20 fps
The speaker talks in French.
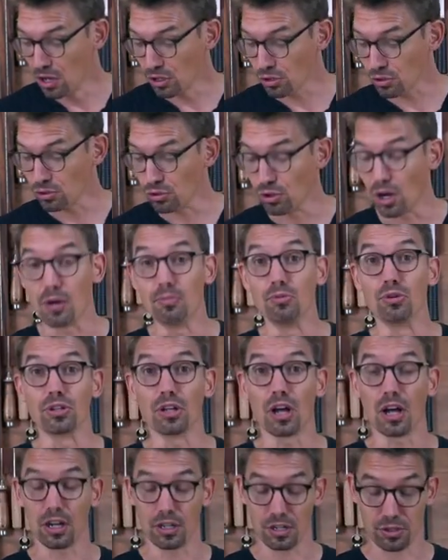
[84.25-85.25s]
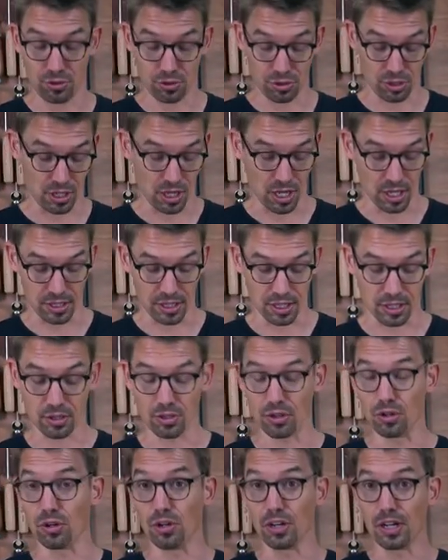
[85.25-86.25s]
que l'on rabotera jusqu'à
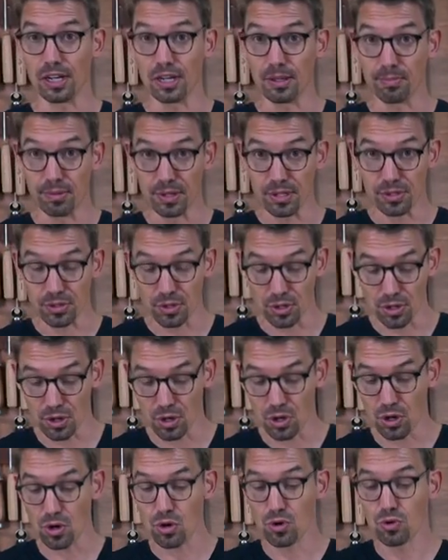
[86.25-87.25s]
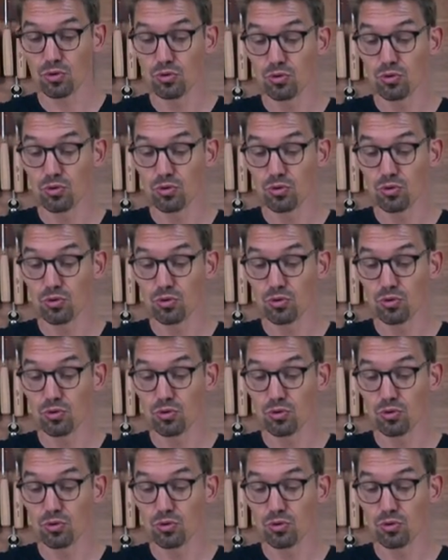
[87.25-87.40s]
atteindre l'épaisseur